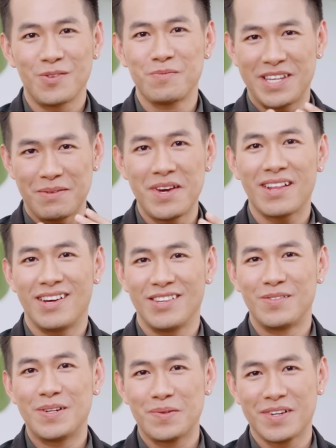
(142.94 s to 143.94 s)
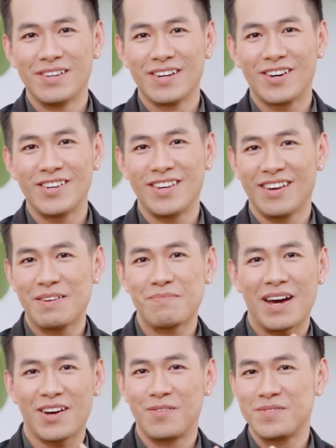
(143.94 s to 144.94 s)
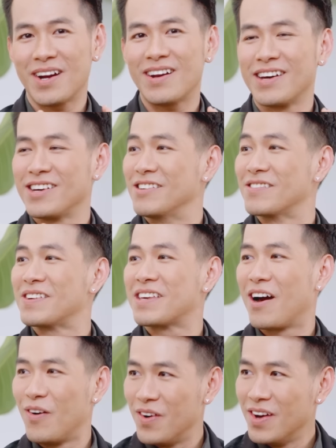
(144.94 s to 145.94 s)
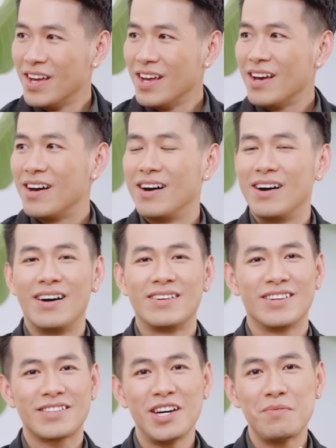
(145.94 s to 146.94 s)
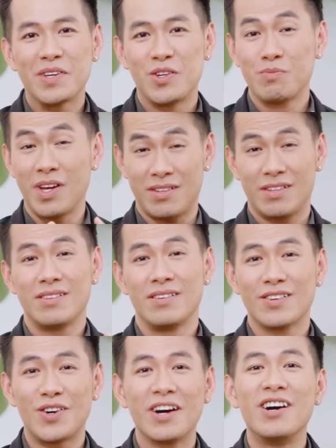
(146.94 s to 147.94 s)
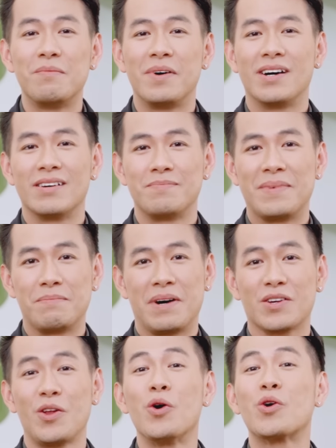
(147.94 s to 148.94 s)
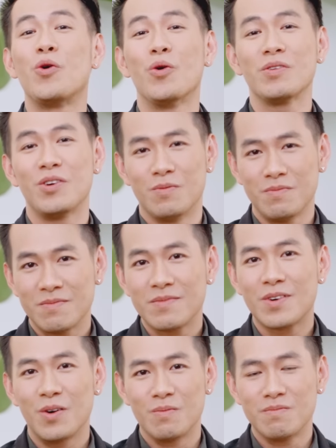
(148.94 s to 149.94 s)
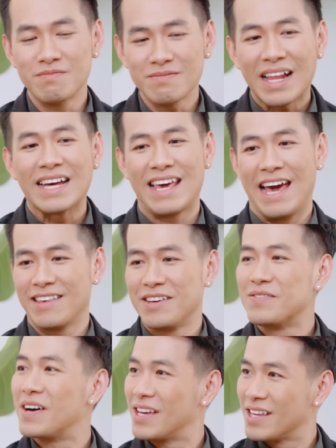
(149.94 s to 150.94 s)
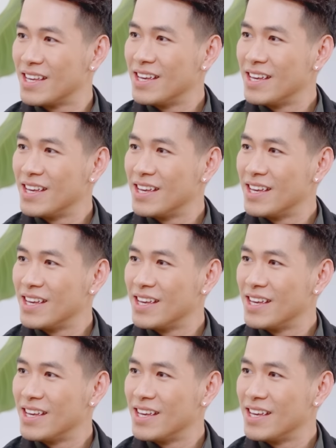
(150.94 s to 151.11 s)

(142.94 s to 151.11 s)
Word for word: cũng sẽ biết là Dũng là một người có những cái mặt cũng rất là ngược với nhau. Uh, những thứ mà Dũng thích, những con người mà mà mà lôi cuốn Dũng cũng là dạng như vậy.